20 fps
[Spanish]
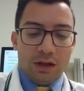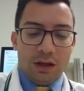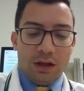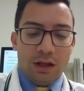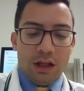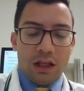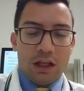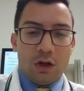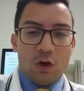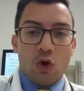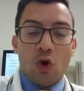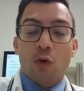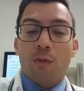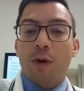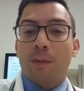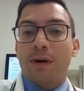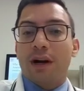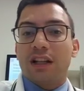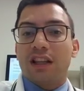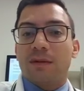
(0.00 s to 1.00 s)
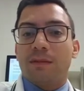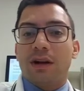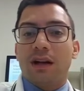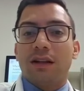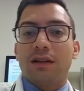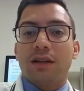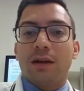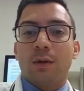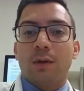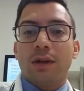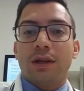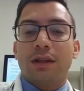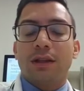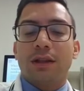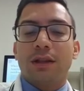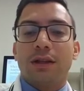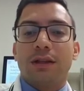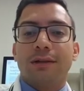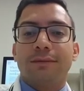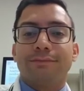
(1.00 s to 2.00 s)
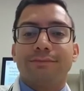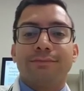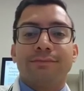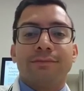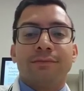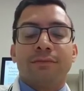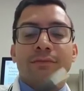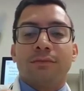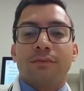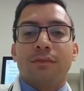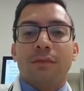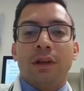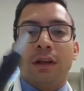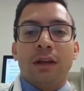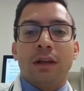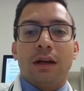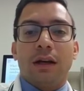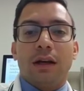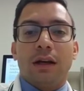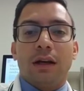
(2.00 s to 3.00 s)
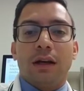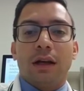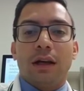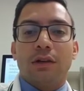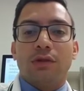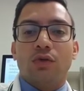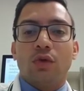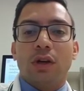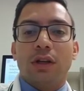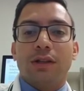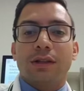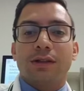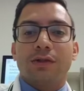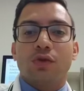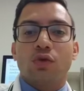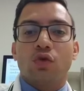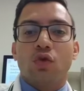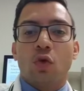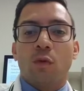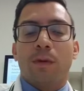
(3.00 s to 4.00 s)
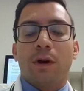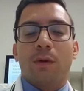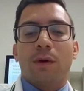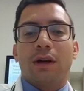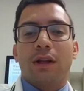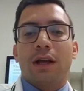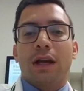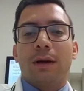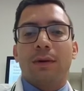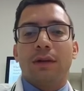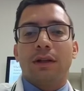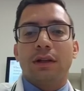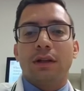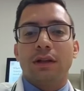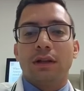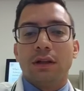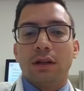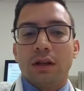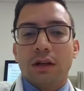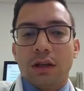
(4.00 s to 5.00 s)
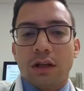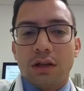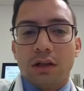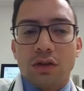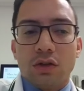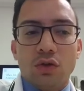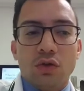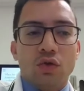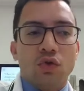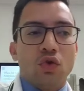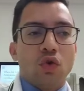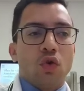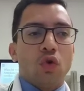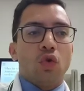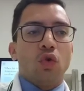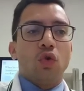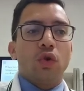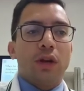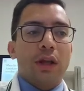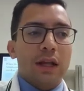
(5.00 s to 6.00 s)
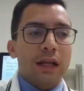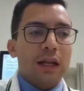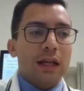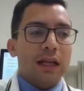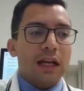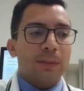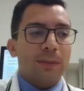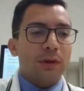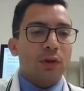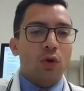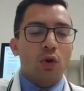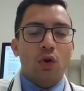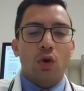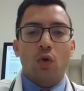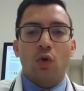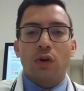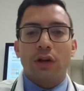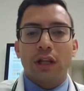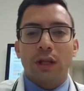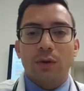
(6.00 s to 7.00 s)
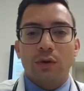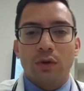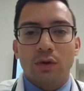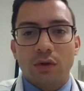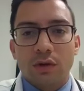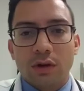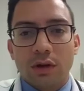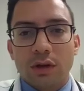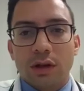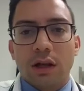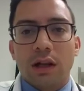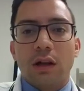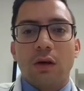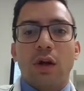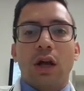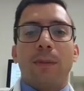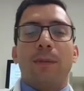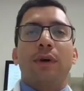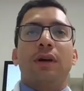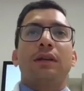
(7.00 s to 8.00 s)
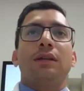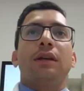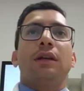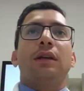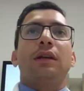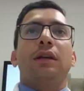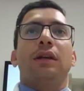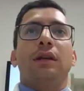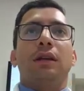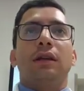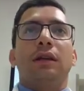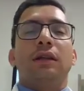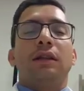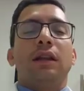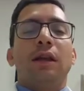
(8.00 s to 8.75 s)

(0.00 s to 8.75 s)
Eh, ¿Cómo prepararte para la entrevista? Mira, eso es súper variable. Yo leí el capítulo de un libro que les voy a pasar, eh,